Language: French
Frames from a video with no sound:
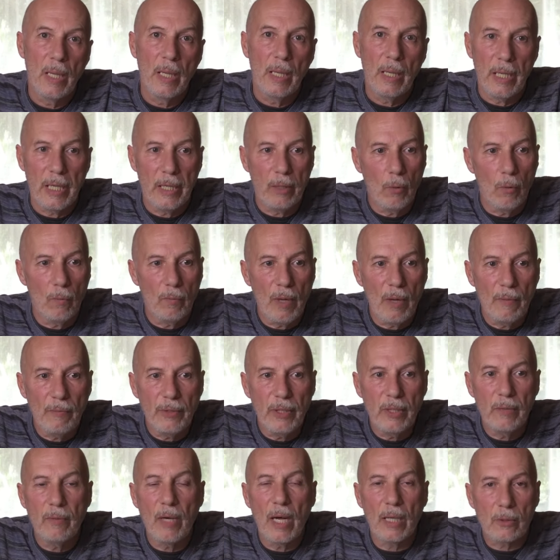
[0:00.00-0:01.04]
Et on va
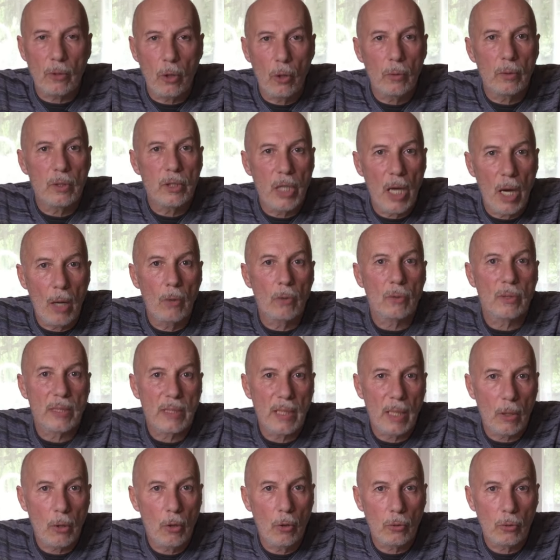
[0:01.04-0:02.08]
vivre à 30, 40,
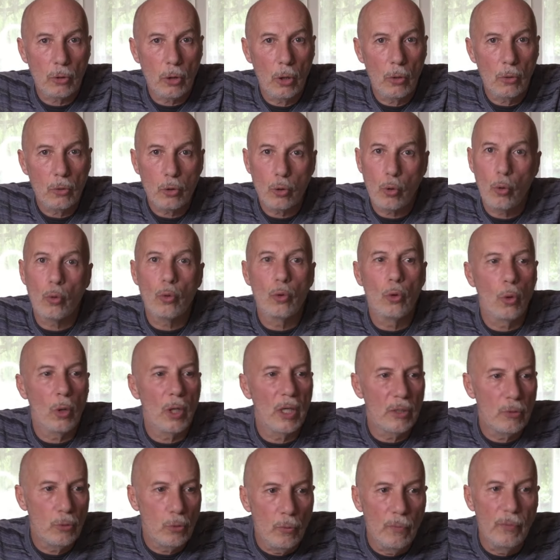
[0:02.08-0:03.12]
50 ans ce qu'on
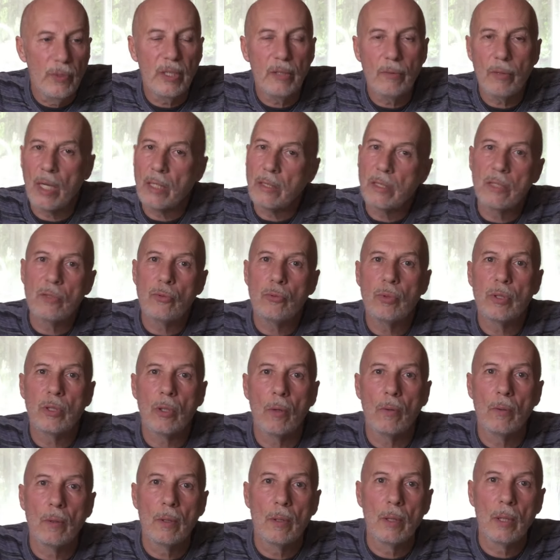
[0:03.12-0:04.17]
aurait dû vivre à 18
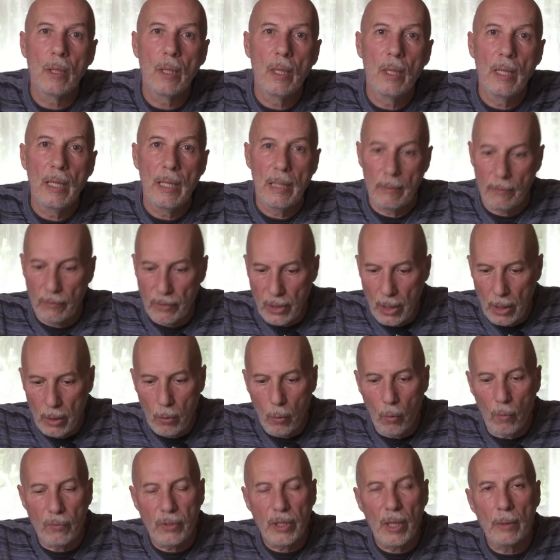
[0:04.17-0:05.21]
ans.
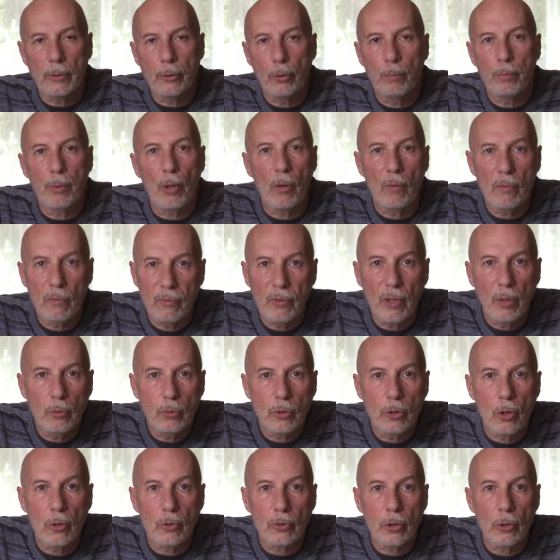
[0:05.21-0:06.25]
on vient de prendre 20 ou
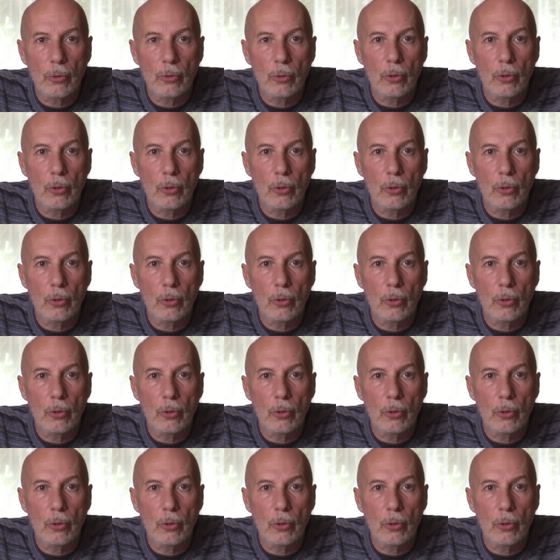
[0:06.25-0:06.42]
30 ans de